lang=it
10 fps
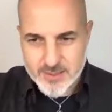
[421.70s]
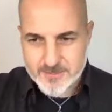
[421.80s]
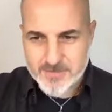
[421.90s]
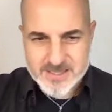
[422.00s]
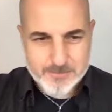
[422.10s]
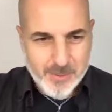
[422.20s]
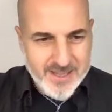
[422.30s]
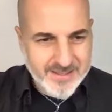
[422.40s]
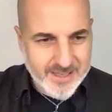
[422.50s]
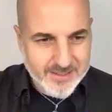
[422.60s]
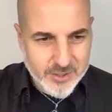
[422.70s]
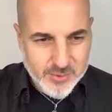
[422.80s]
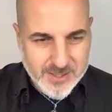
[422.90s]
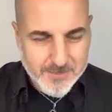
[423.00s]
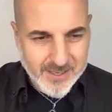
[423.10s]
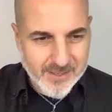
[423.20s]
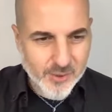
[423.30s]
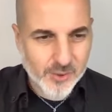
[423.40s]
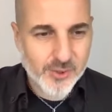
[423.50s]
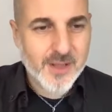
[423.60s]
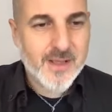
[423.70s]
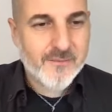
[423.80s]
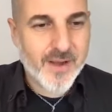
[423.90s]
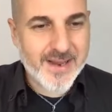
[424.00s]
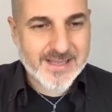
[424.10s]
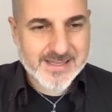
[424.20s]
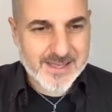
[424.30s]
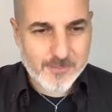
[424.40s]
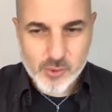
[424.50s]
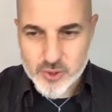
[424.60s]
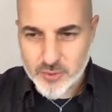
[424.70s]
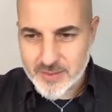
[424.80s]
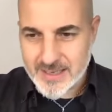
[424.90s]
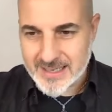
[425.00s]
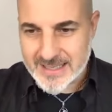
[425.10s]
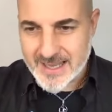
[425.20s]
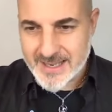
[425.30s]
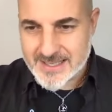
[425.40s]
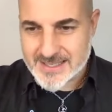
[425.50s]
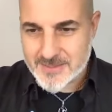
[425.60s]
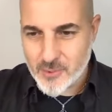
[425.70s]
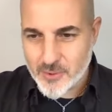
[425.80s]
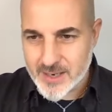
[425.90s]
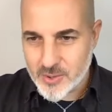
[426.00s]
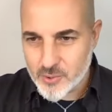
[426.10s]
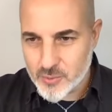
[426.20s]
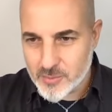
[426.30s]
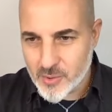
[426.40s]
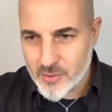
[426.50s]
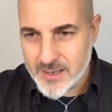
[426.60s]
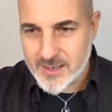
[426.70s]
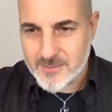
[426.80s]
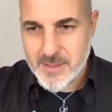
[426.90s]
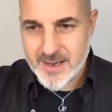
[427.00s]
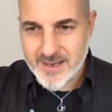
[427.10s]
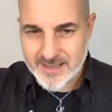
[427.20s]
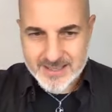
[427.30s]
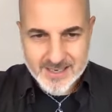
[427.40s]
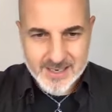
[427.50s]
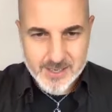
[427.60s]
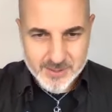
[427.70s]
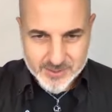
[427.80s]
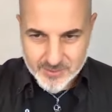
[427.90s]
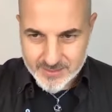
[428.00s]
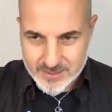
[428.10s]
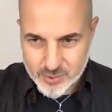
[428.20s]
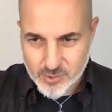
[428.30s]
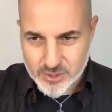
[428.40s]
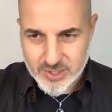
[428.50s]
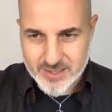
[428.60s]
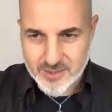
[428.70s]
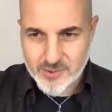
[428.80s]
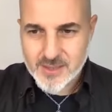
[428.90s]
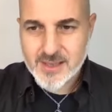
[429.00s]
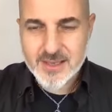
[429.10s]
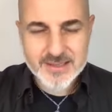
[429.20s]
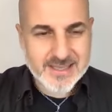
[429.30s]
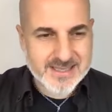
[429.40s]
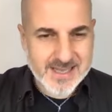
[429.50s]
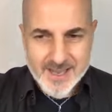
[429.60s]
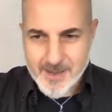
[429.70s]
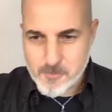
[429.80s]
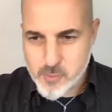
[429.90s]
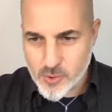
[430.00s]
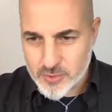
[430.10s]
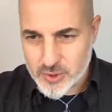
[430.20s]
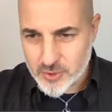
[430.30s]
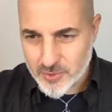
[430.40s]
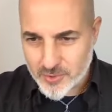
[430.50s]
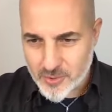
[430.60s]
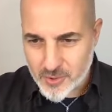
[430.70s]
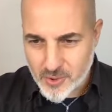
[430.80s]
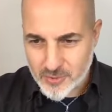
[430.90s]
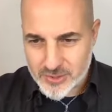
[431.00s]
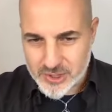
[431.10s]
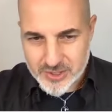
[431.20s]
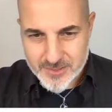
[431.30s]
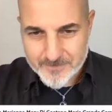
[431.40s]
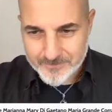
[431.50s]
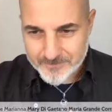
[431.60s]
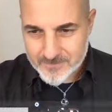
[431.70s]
e splendente Giuseppe Caliolo, Vanessa buongiorno da Catania, Simona good morning, Mary che tagga le persone del suo cerchio, Tiziana buongiorno, Conci